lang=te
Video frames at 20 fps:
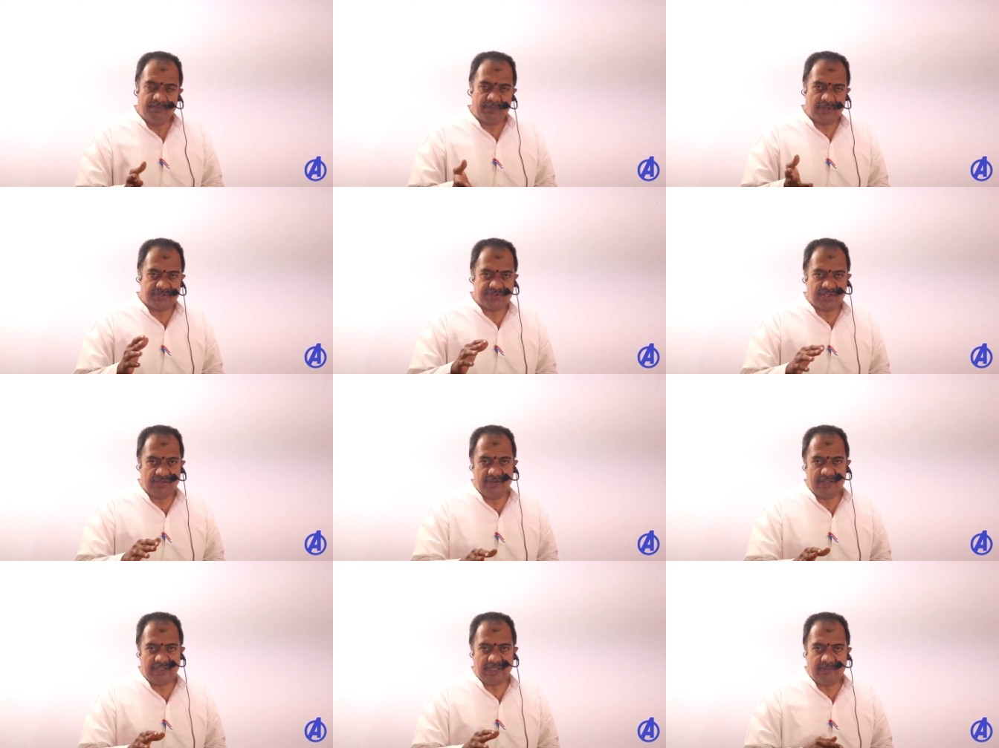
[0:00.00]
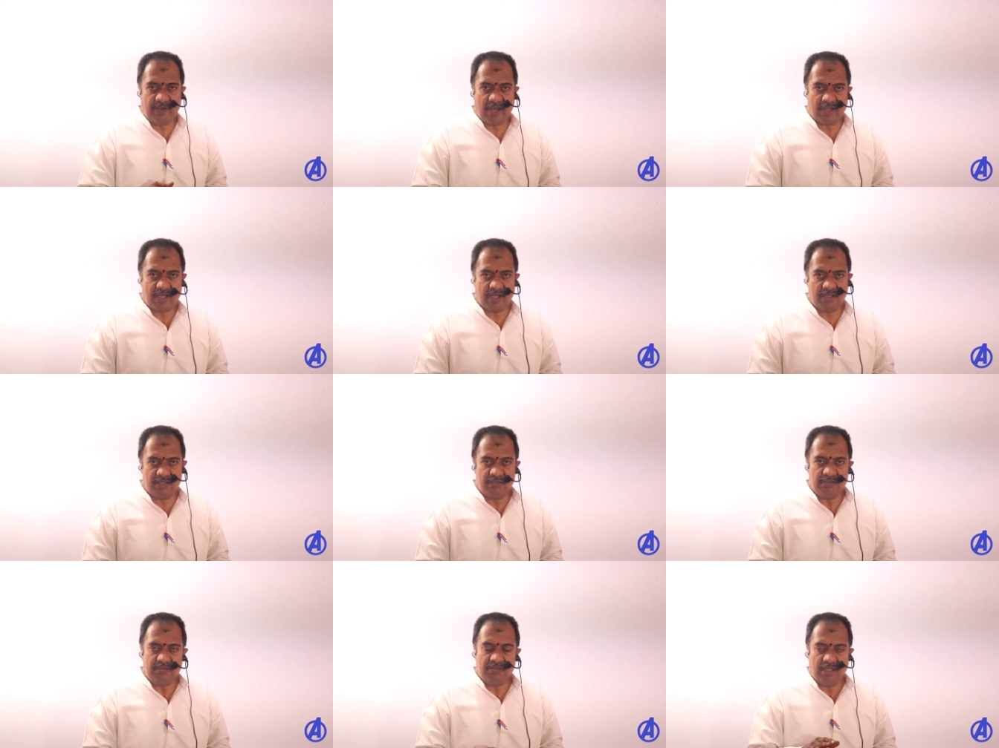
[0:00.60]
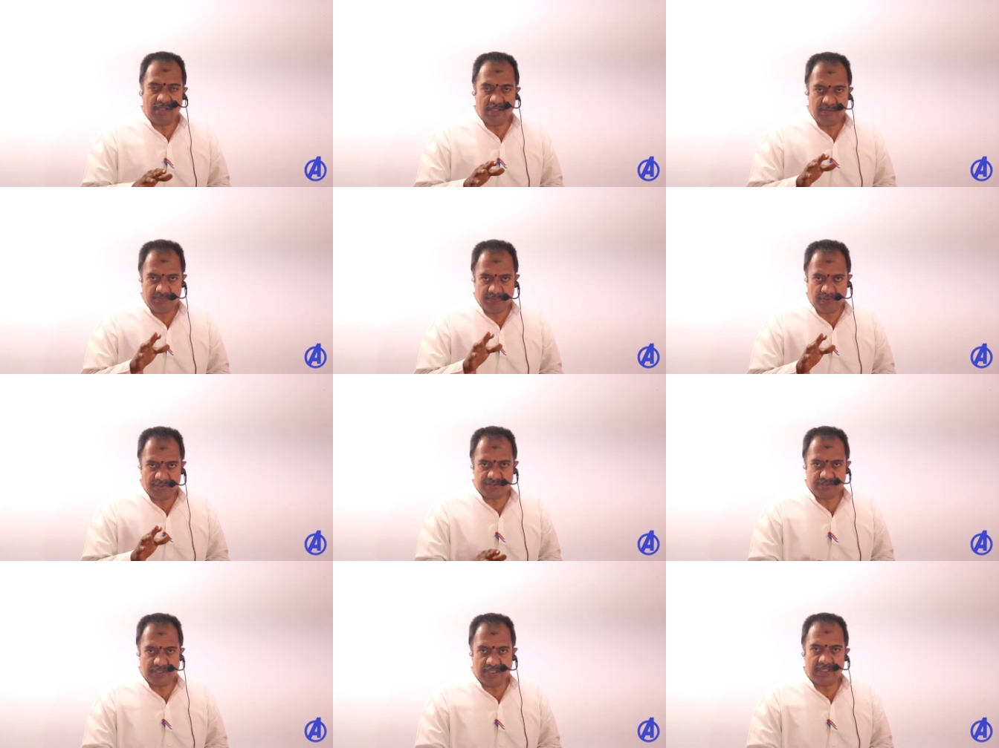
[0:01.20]
ప్రస్తుతం అయితే మాట్లాడదాం
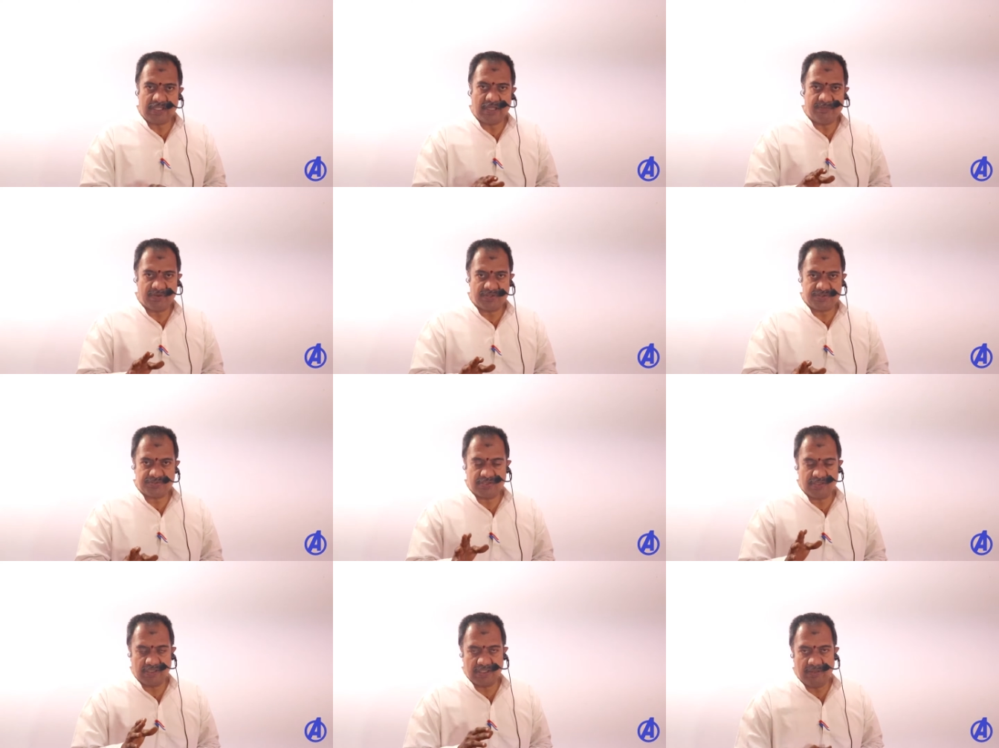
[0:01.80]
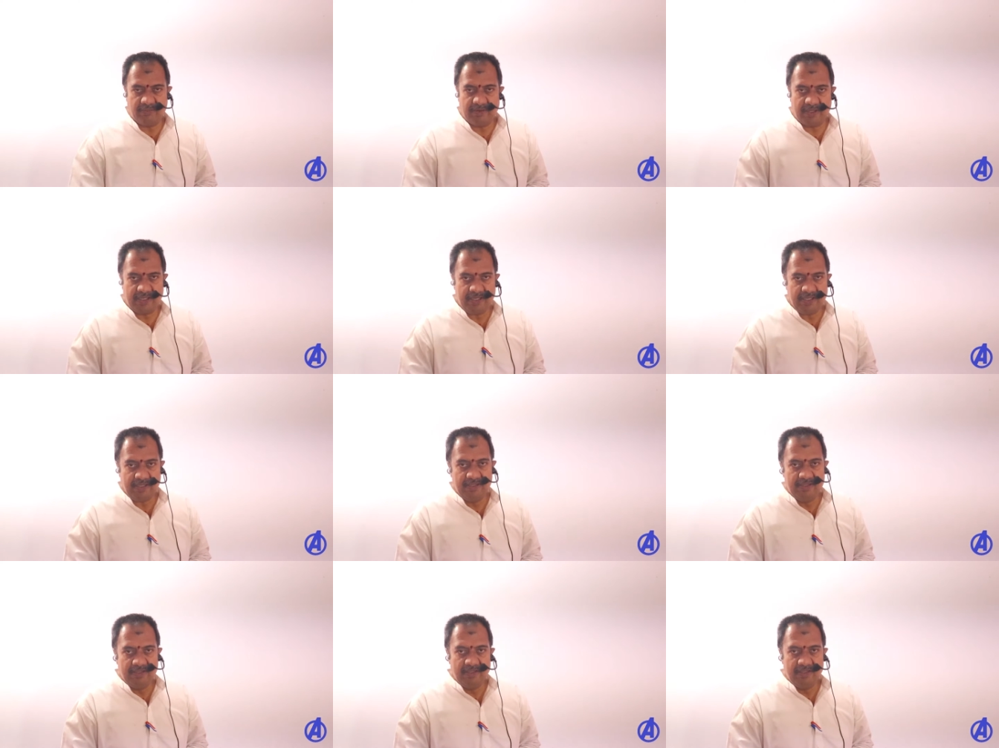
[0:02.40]
ప్రస్తుతానికి అప్రస్తుతం కాబట్టి